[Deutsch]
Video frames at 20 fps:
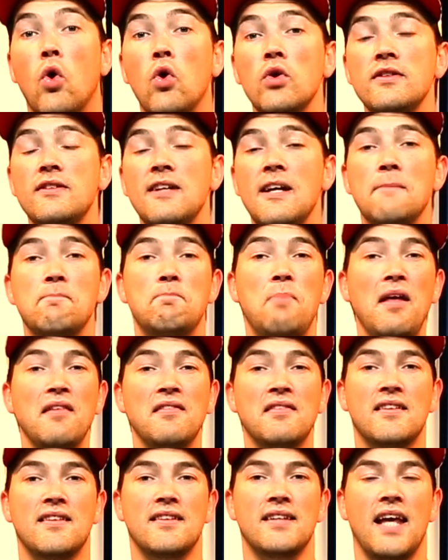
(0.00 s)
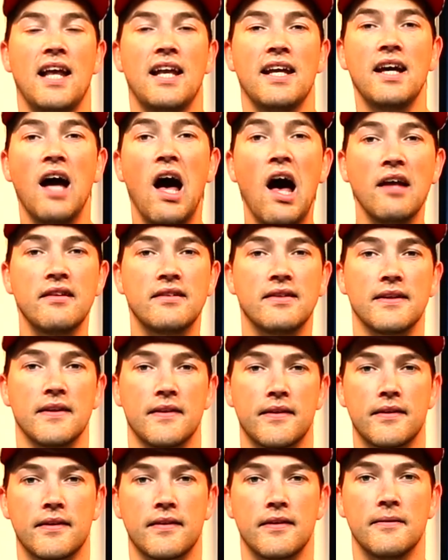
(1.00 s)
und den Best-Selling
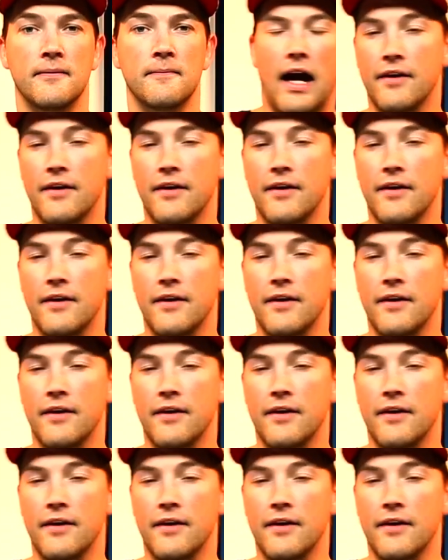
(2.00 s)
Artists.